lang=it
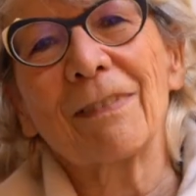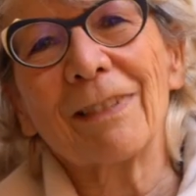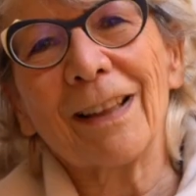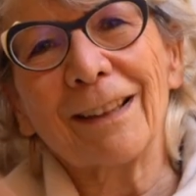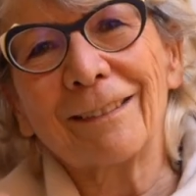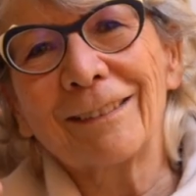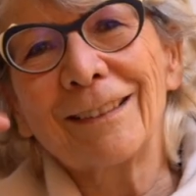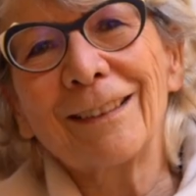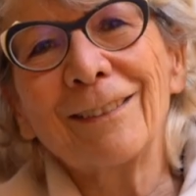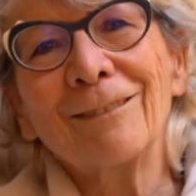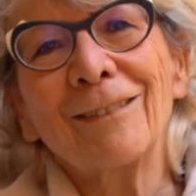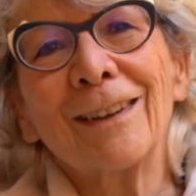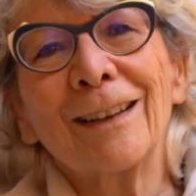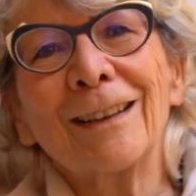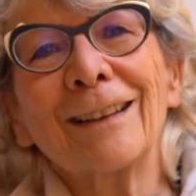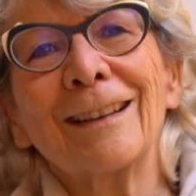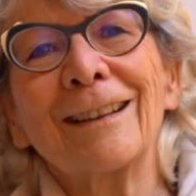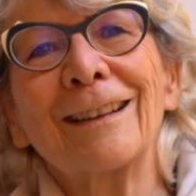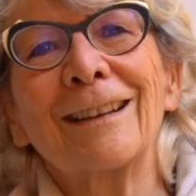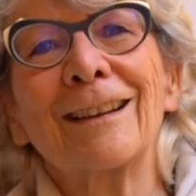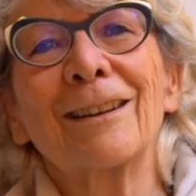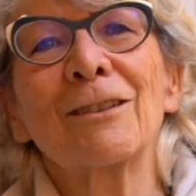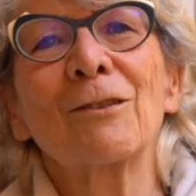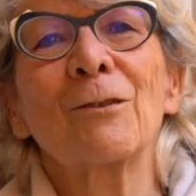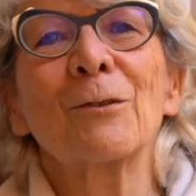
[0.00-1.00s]
attivare
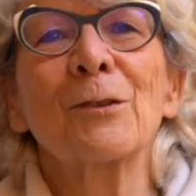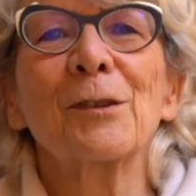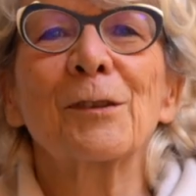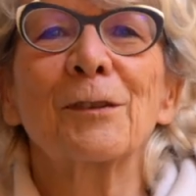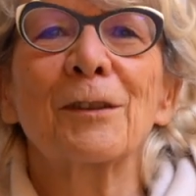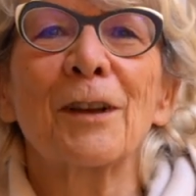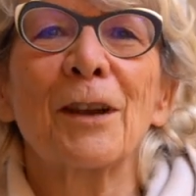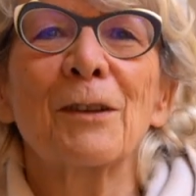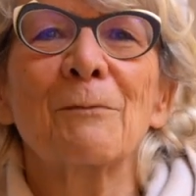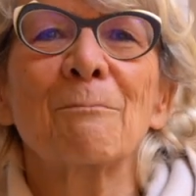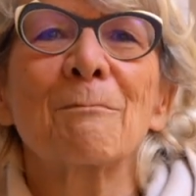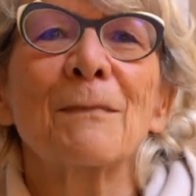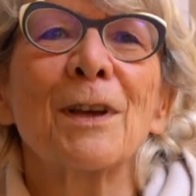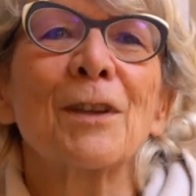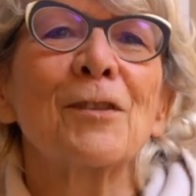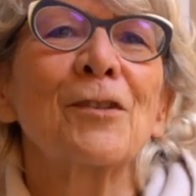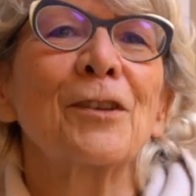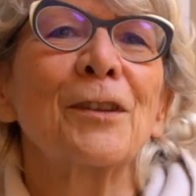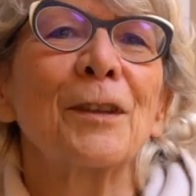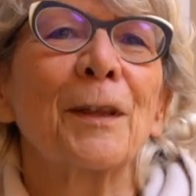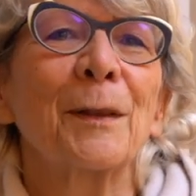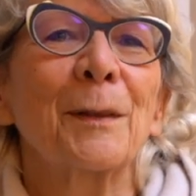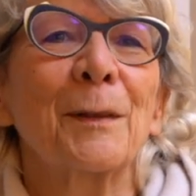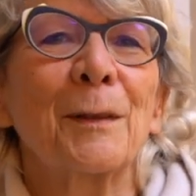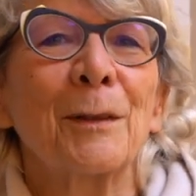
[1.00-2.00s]
la nostra
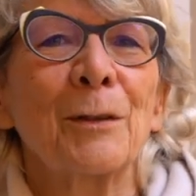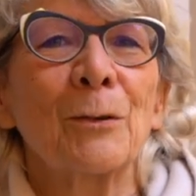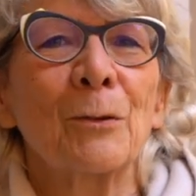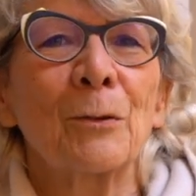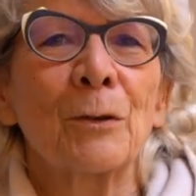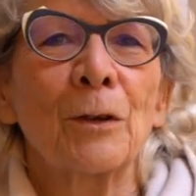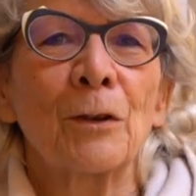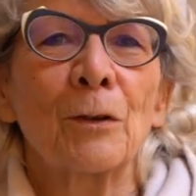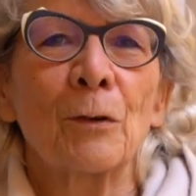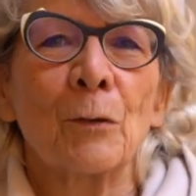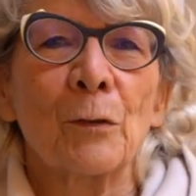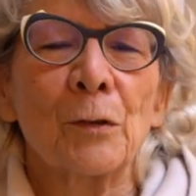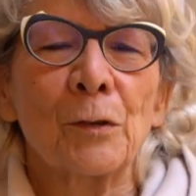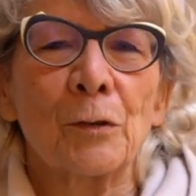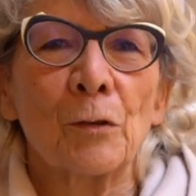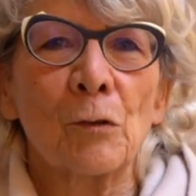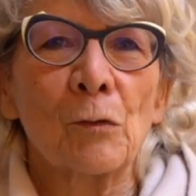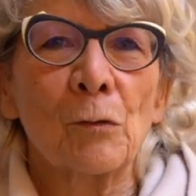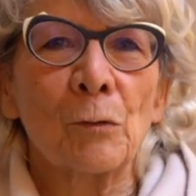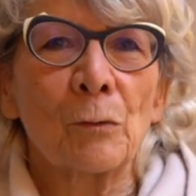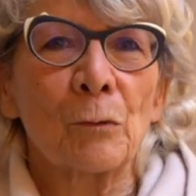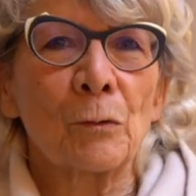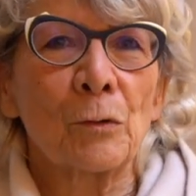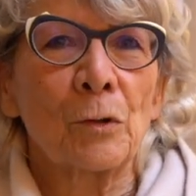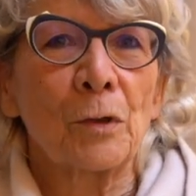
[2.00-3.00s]
immaginazione, i nostri
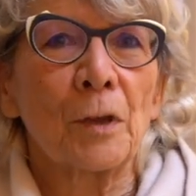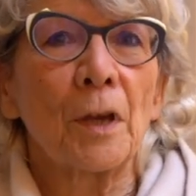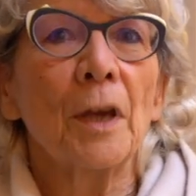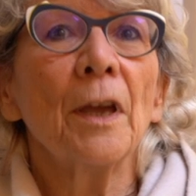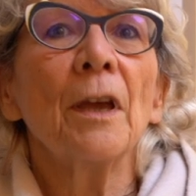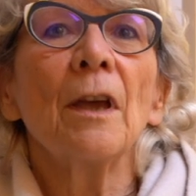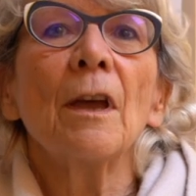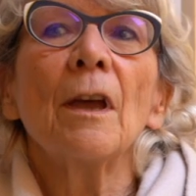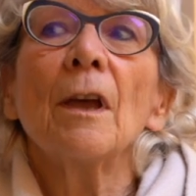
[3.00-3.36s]
sogni.